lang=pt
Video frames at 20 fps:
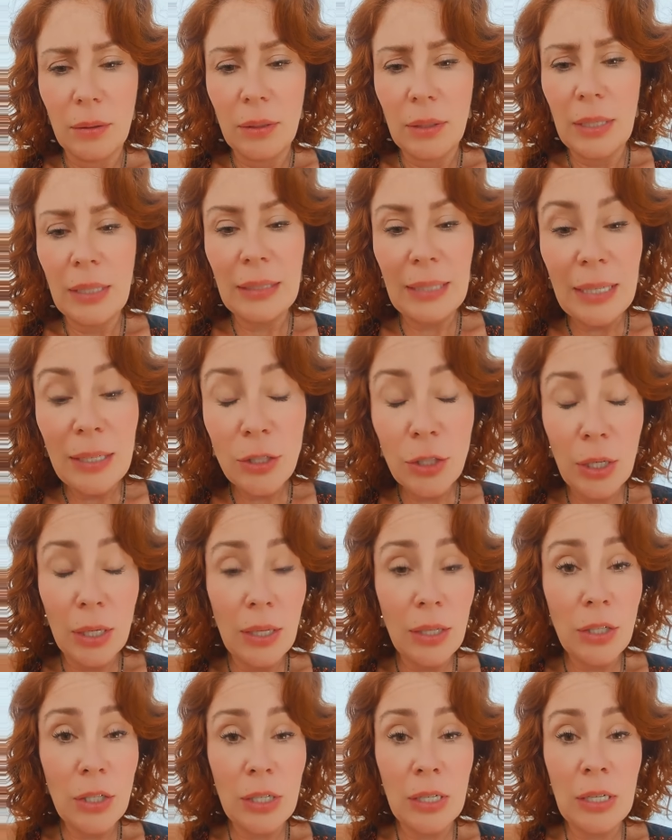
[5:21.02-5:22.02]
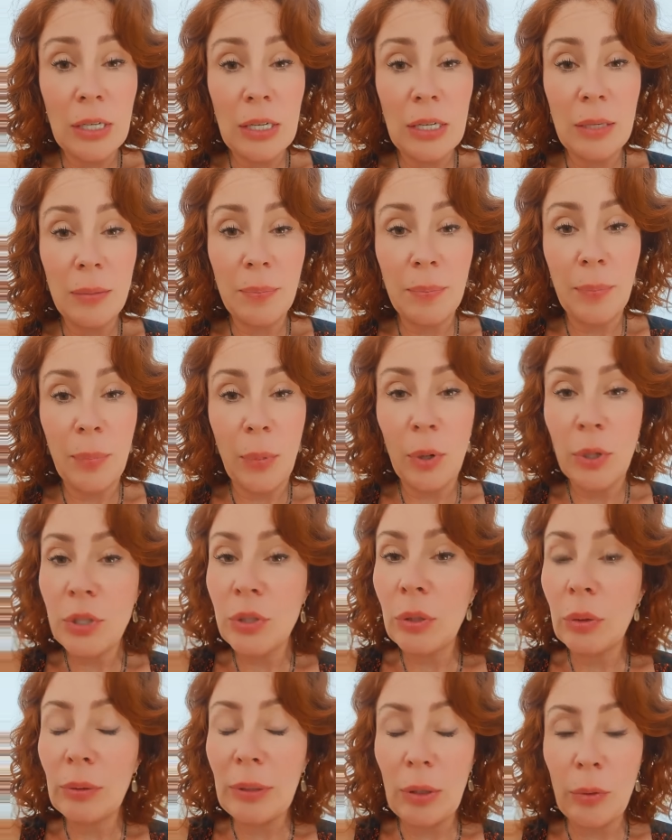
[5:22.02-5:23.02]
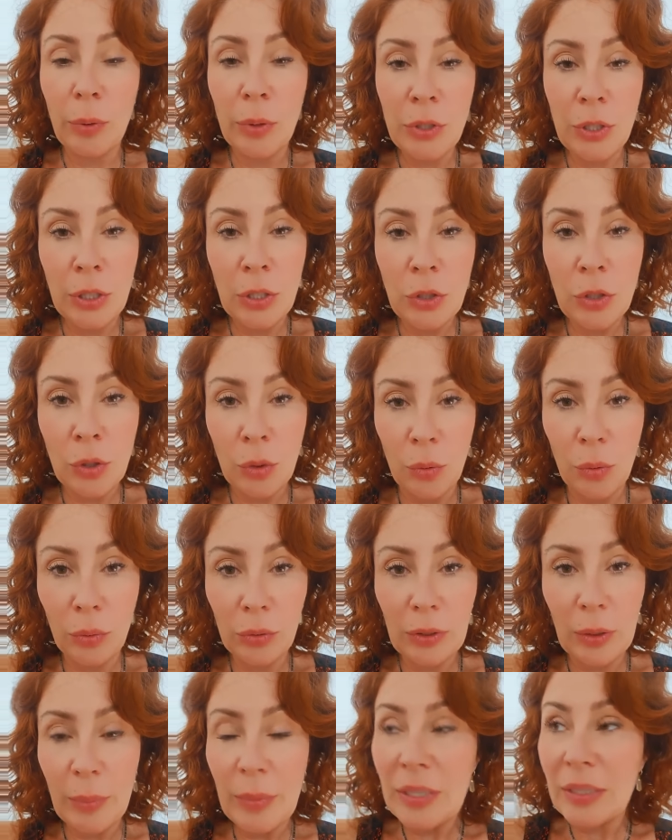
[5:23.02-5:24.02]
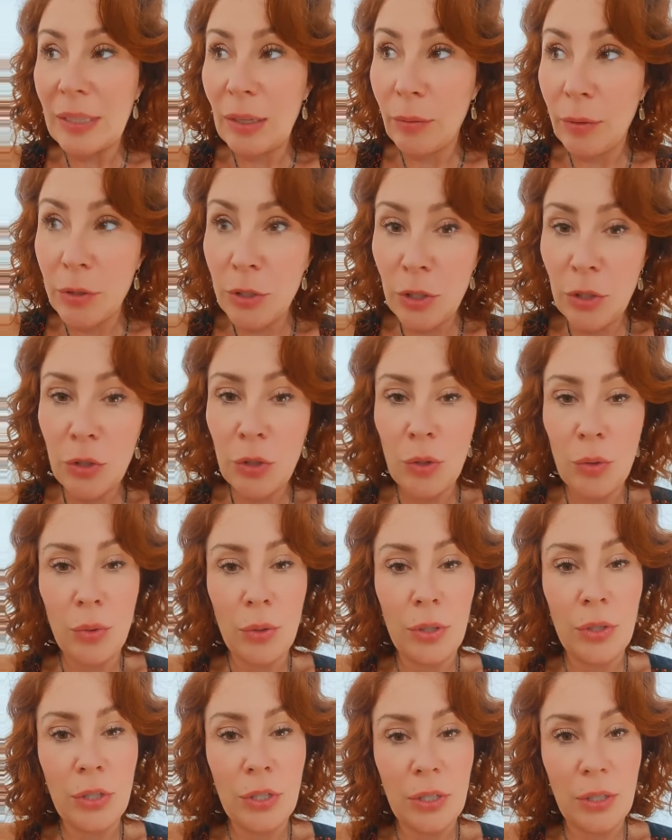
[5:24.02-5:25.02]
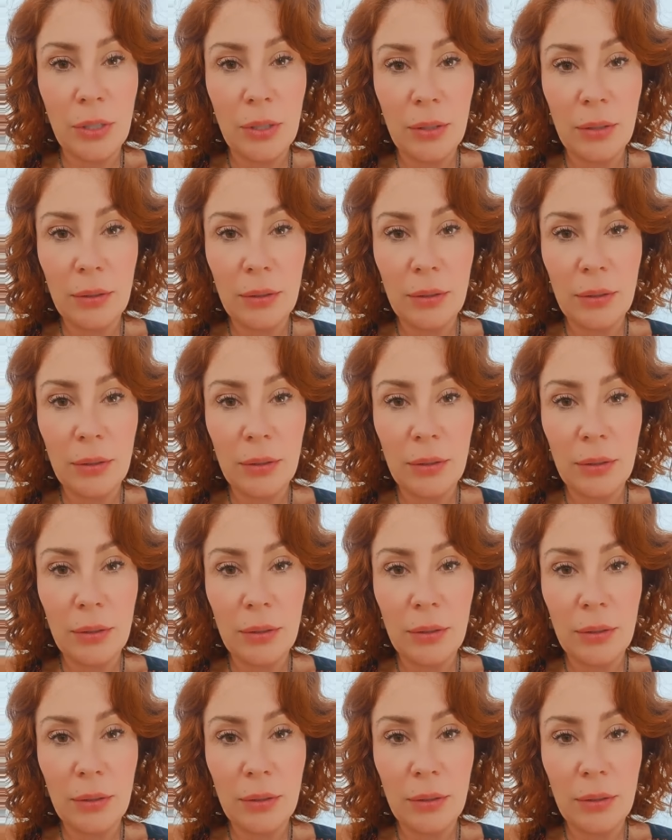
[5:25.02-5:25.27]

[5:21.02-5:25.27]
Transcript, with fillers: E tem gente que pode não estar tá com a gente ontem, mas está com a gente hoje.